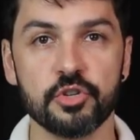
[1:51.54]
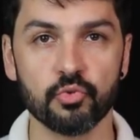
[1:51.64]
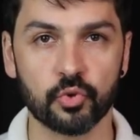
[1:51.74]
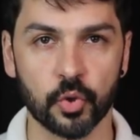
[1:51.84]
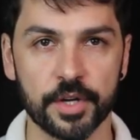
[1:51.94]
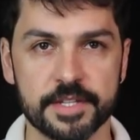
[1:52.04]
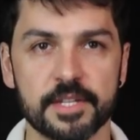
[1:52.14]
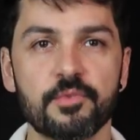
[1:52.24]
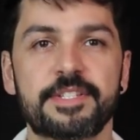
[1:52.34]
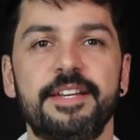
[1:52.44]
disjuntores
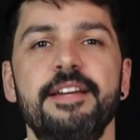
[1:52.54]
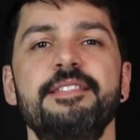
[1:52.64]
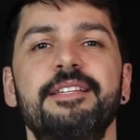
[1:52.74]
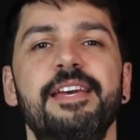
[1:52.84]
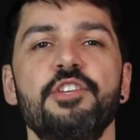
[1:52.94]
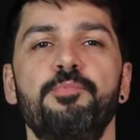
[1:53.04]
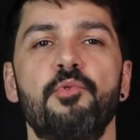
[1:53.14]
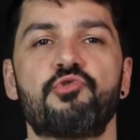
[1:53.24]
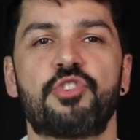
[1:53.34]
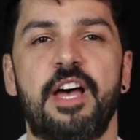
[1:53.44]
são os grandes
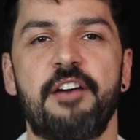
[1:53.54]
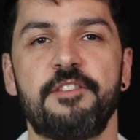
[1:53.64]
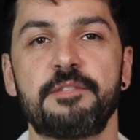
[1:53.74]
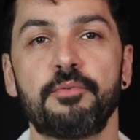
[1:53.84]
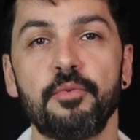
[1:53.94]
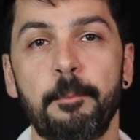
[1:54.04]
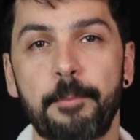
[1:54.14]
responsáveis por